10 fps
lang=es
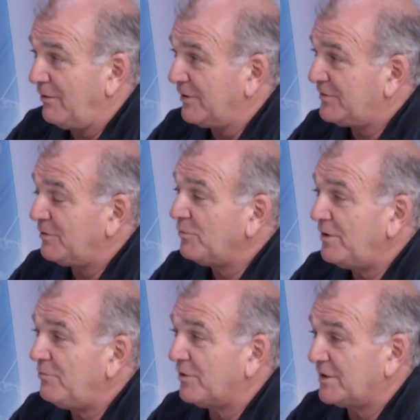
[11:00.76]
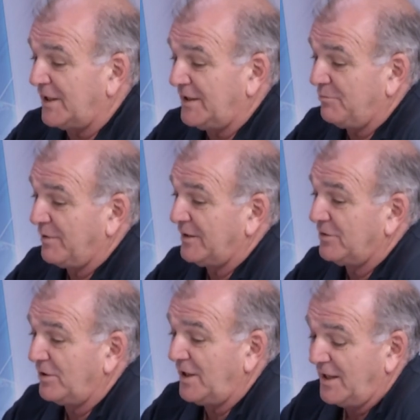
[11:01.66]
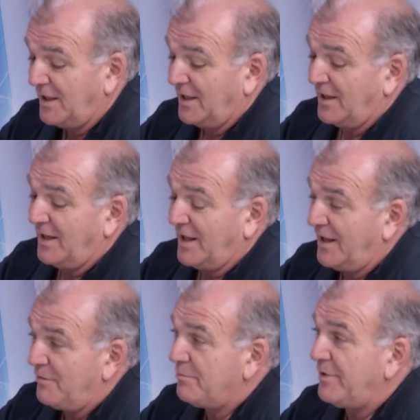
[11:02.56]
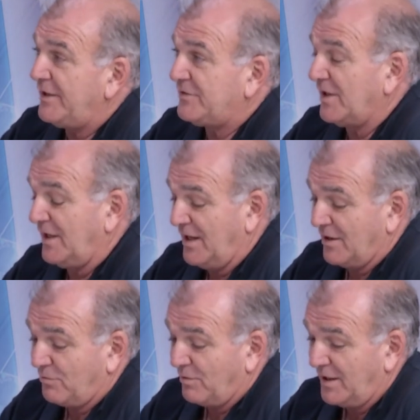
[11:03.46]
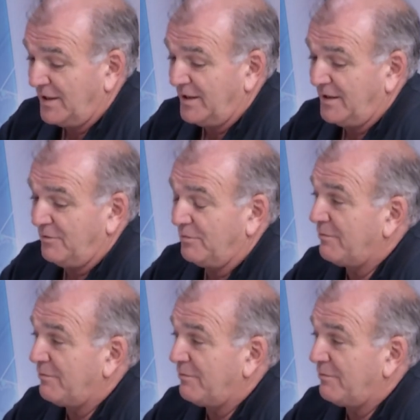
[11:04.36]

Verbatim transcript: va a ser muy importante para todas las empresas en las cuales va a